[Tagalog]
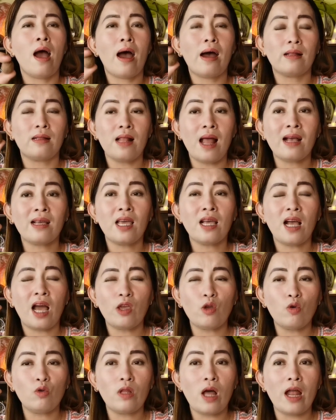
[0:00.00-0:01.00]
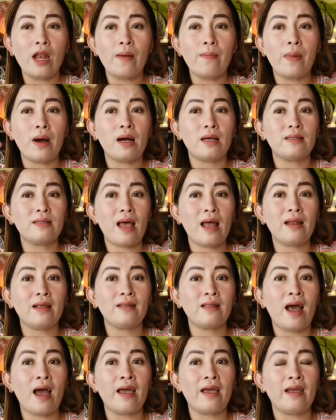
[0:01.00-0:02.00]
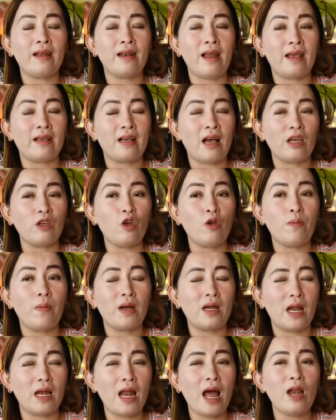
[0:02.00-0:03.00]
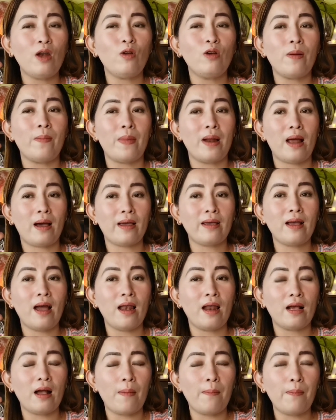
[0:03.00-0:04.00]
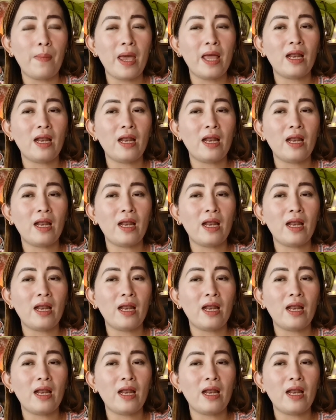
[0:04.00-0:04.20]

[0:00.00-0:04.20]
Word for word: At laging ayuda ng mga salitain ay kayo'y mananalo ng malaking halagang